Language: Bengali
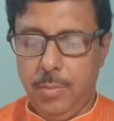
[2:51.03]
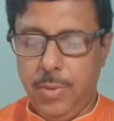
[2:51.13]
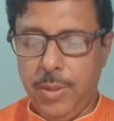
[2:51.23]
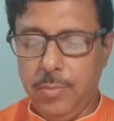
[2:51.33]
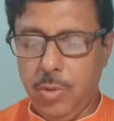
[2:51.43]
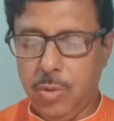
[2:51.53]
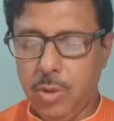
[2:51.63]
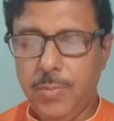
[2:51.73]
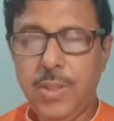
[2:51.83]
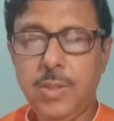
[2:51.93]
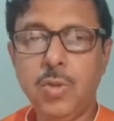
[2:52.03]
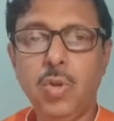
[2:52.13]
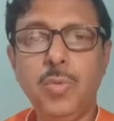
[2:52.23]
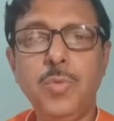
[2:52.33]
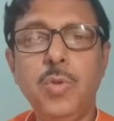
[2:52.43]
ব্রাহ্ম সমাজ
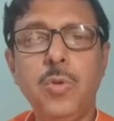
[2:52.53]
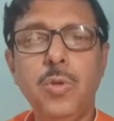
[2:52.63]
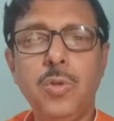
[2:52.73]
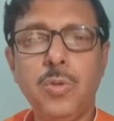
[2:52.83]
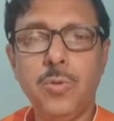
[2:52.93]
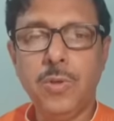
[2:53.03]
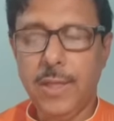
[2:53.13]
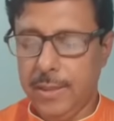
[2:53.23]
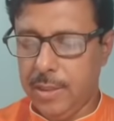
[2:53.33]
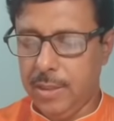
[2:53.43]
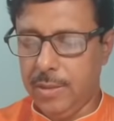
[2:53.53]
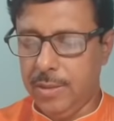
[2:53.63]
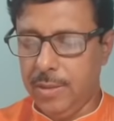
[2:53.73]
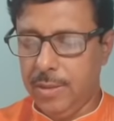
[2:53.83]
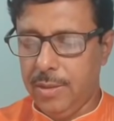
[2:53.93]
অমুক লোক করে গেছেন
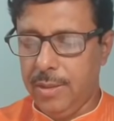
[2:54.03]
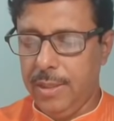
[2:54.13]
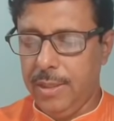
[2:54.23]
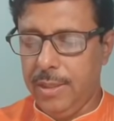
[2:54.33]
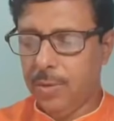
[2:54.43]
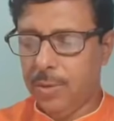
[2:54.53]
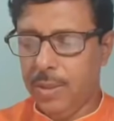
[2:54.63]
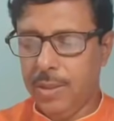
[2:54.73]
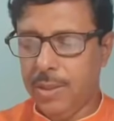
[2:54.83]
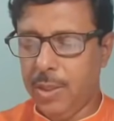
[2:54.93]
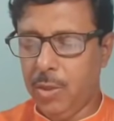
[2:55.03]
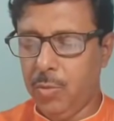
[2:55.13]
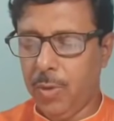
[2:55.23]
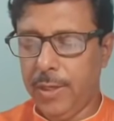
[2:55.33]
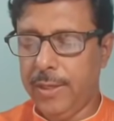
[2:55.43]
এ কথা আর কেউ
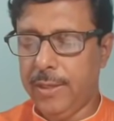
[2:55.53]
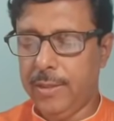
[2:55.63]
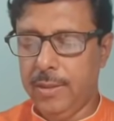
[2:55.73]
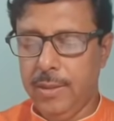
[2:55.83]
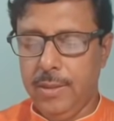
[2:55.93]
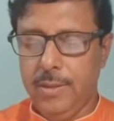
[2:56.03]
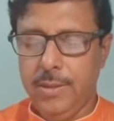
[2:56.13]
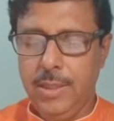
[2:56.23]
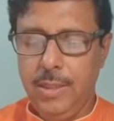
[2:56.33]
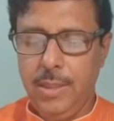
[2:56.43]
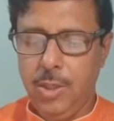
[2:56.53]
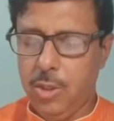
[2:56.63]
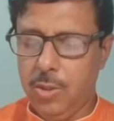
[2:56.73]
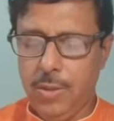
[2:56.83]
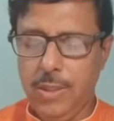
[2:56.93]
বলে না যে
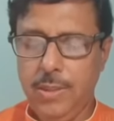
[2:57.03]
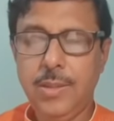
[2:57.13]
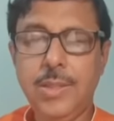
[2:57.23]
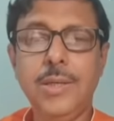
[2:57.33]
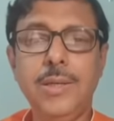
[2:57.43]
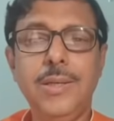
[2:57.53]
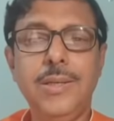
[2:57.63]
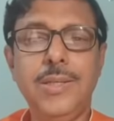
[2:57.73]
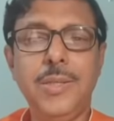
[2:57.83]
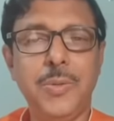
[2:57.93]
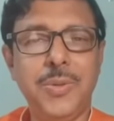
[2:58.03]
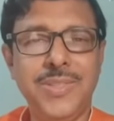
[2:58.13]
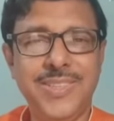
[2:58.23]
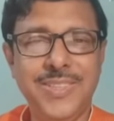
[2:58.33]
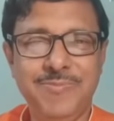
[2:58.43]
ঈশ্বরের ইচ্ছায় এটি হয়েছে